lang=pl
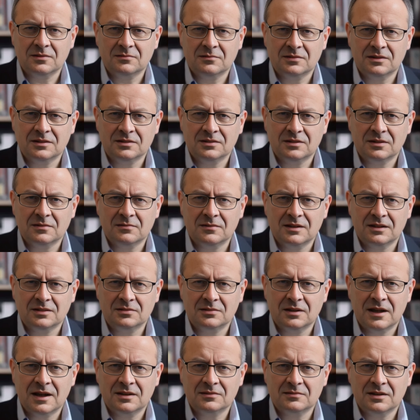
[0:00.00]

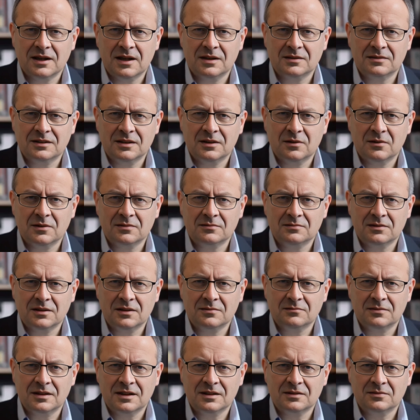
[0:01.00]
25 lat, ale dała
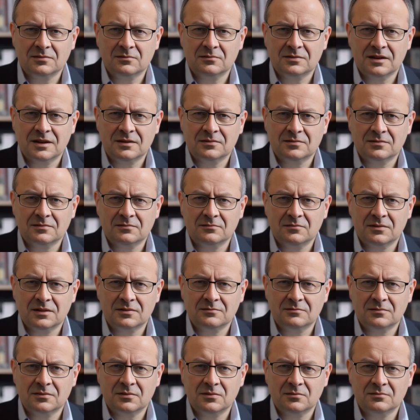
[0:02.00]
wymierne rezultaty.
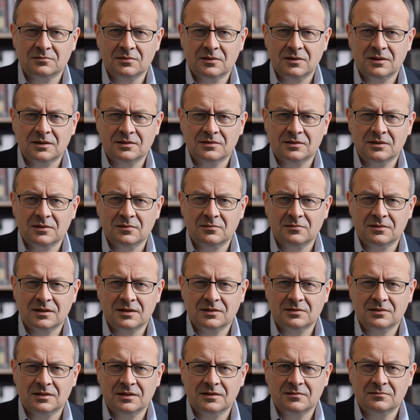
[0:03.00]
Niewykluczone, że
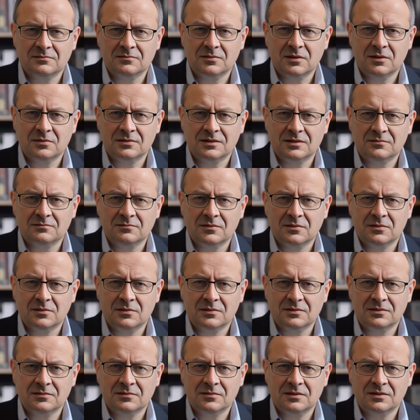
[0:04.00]
również dostęp do
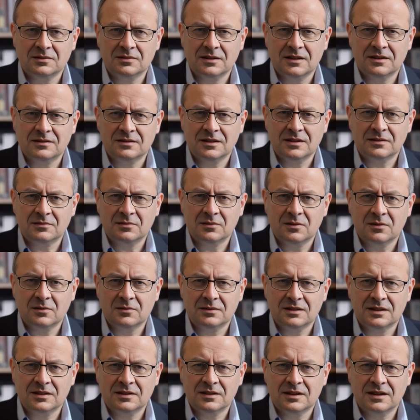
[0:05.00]
kosmicznej
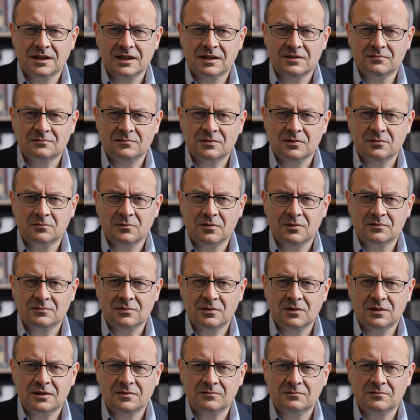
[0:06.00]
technologii był
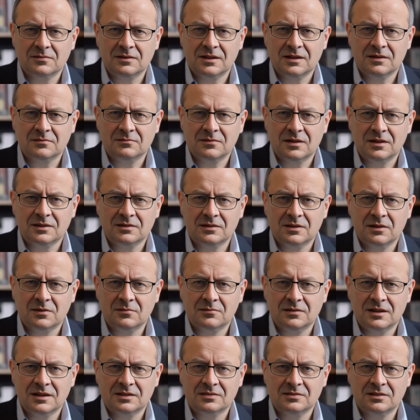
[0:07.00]
motorem naszego
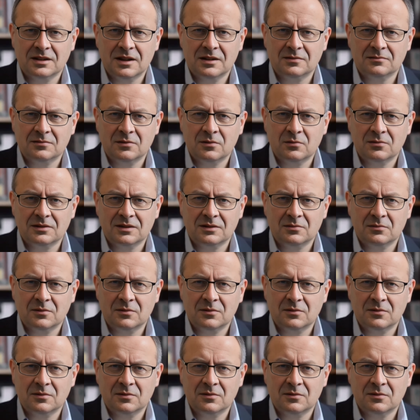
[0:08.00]
wejścia do Unii